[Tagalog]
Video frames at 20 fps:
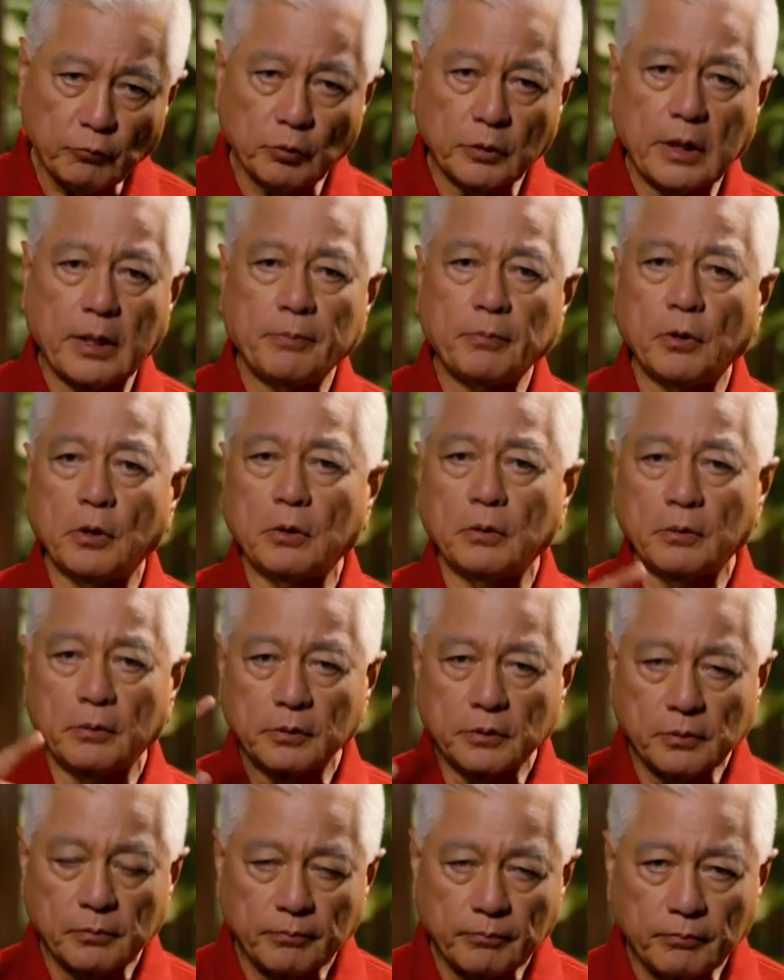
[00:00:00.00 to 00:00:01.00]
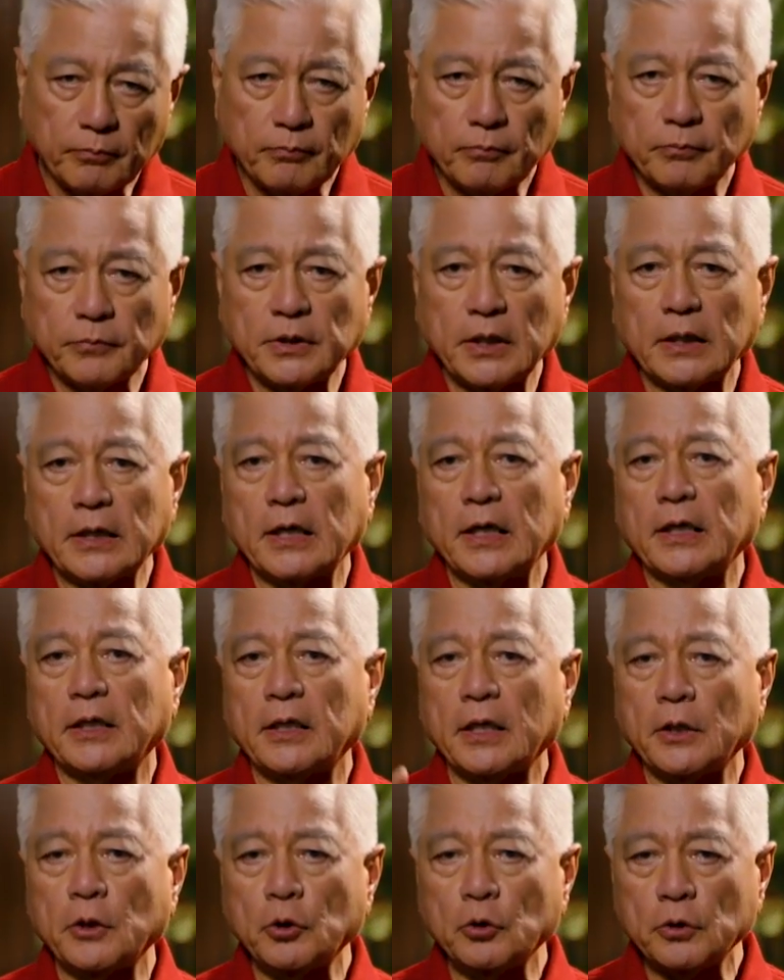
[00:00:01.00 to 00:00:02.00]
to keep on
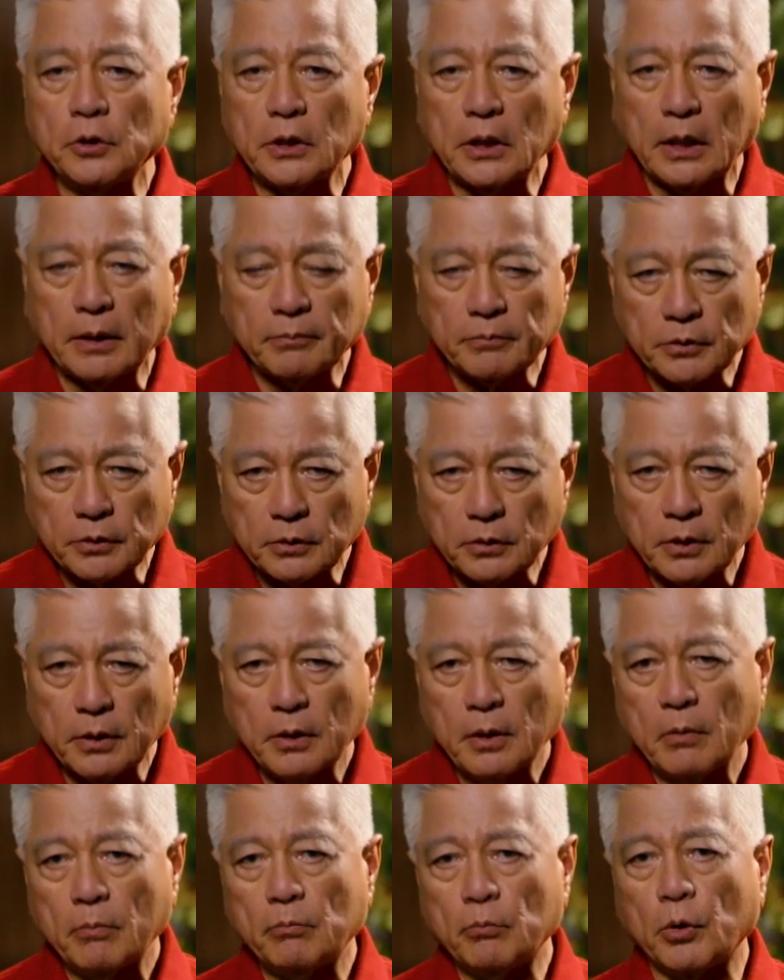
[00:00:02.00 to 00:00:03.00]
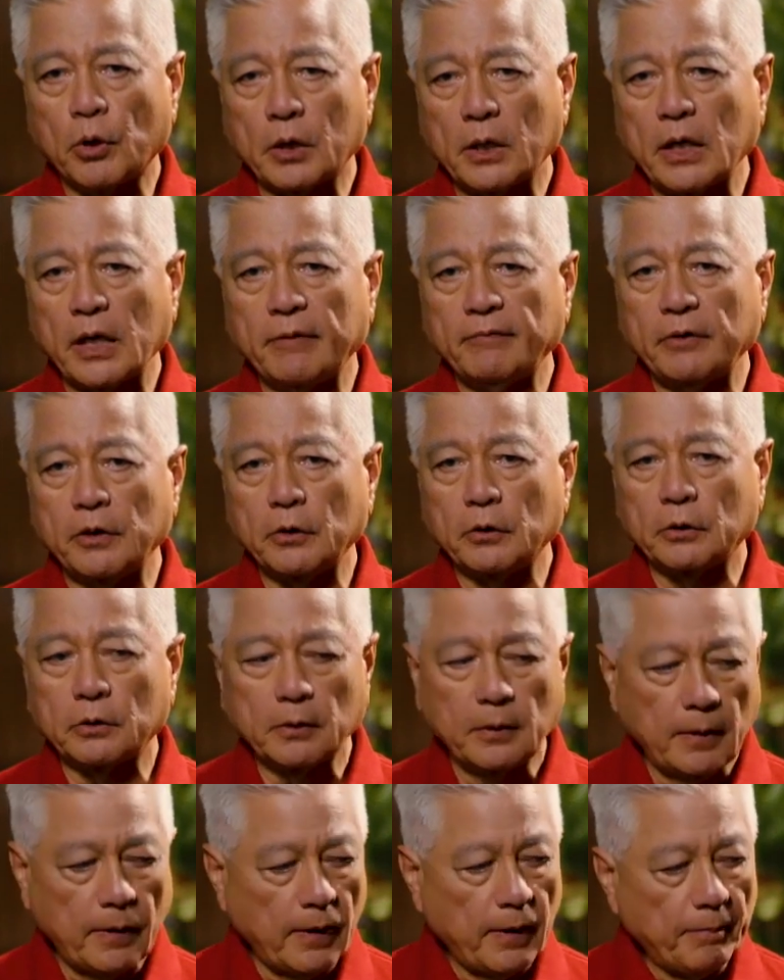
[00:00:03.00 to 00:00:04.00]
generating new jobs, more livelihood,
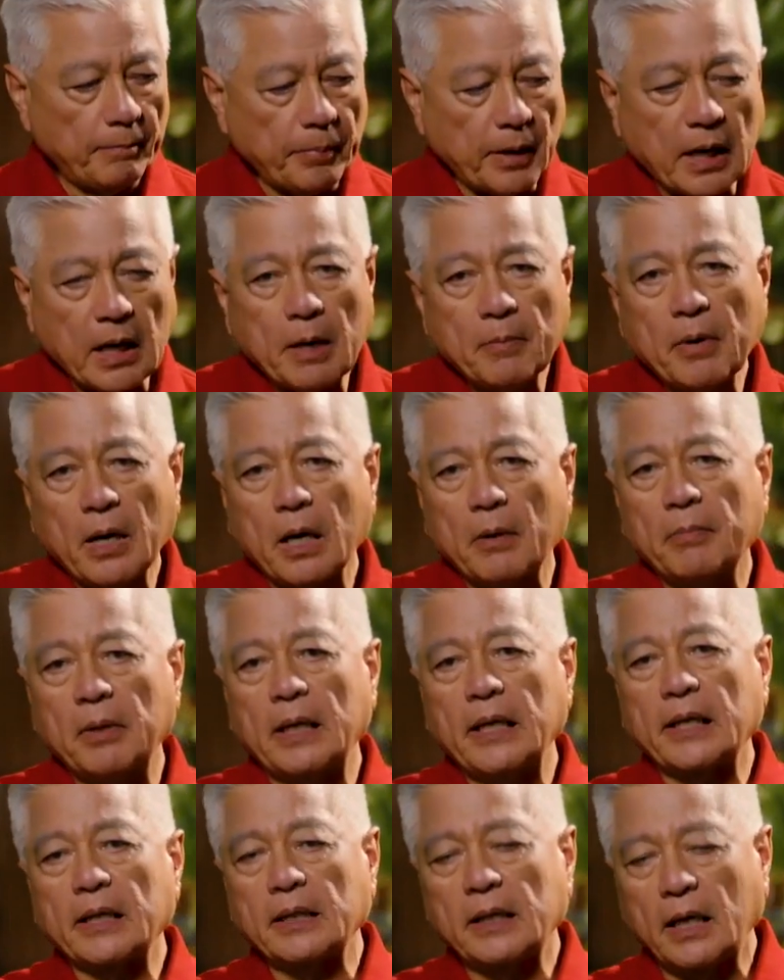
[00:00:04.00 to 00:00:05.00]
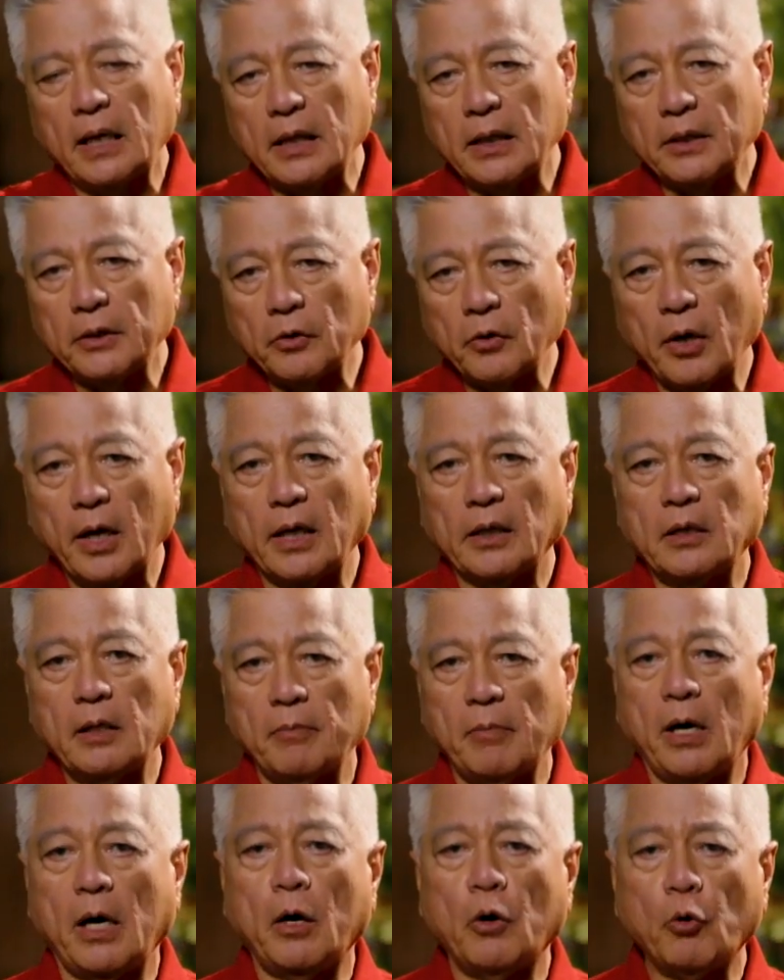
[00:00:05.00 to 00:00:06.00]
para makabalik na yung ating
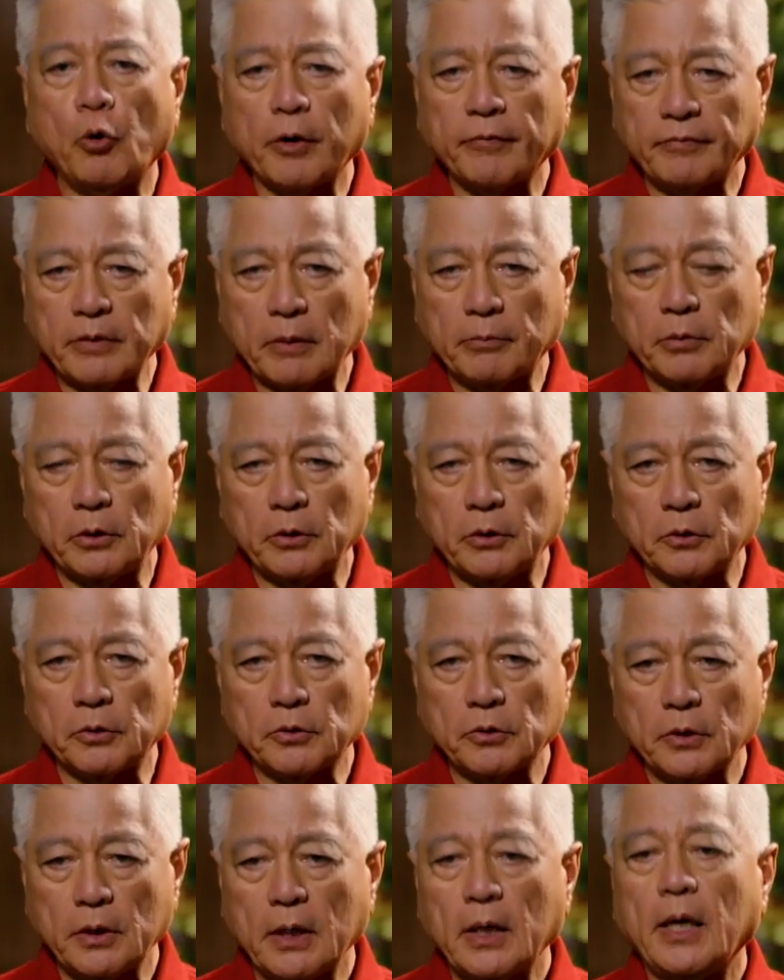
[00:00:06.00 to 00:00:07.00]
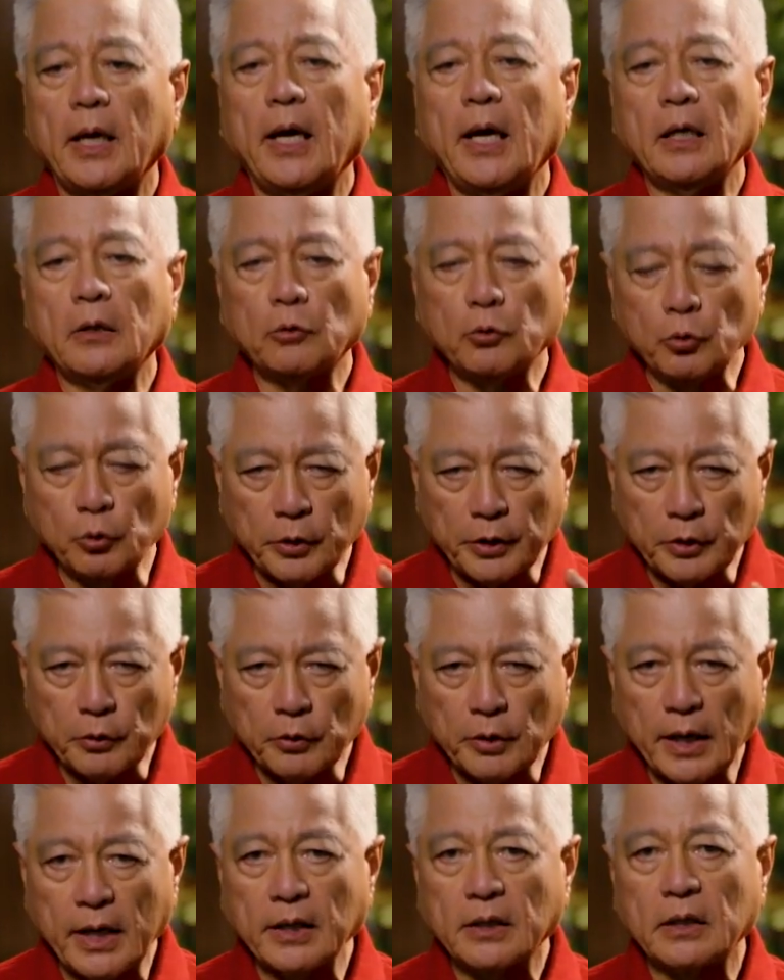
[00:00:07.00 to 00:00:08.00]
mga OFWs and to
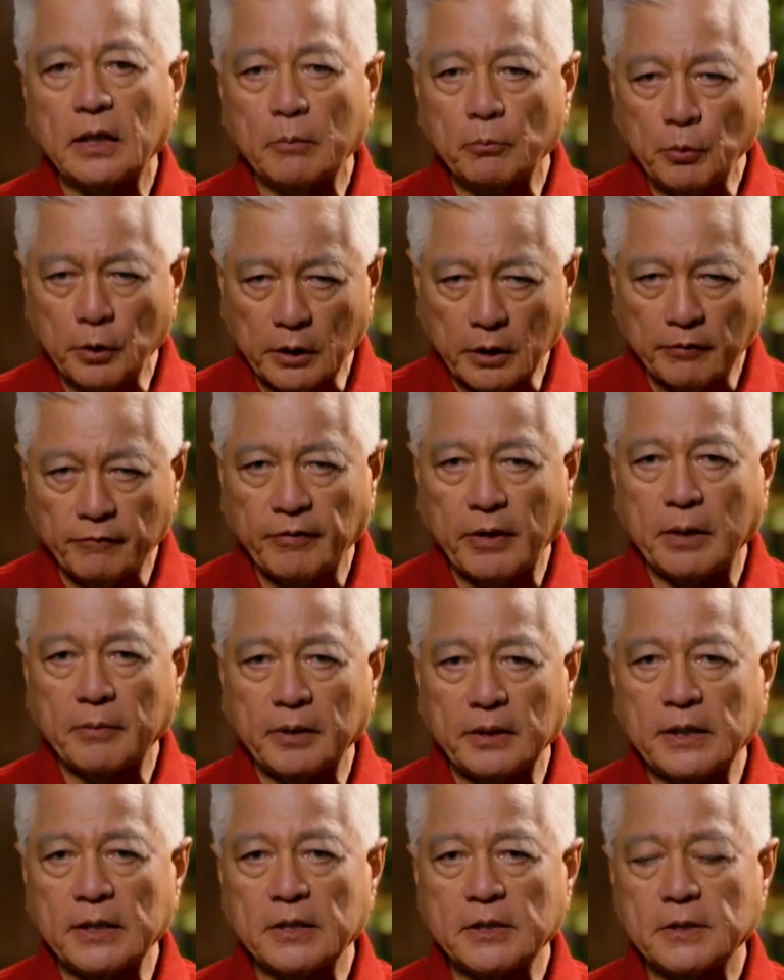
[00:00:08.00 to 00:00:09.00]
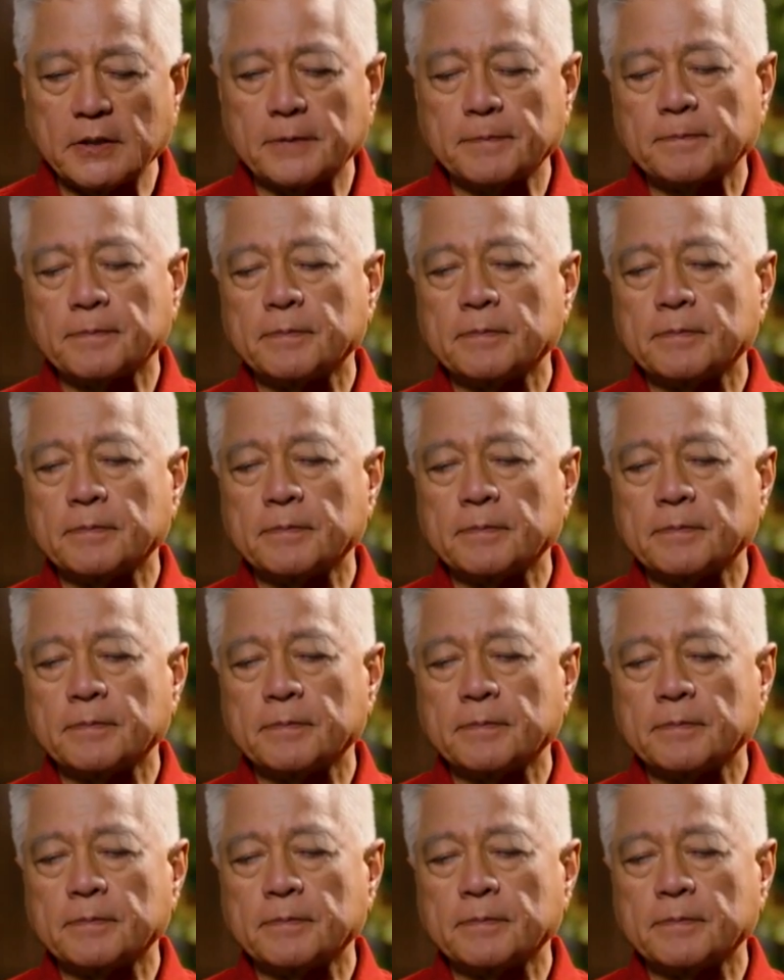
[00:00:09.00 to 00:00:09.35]
reunite them with their families.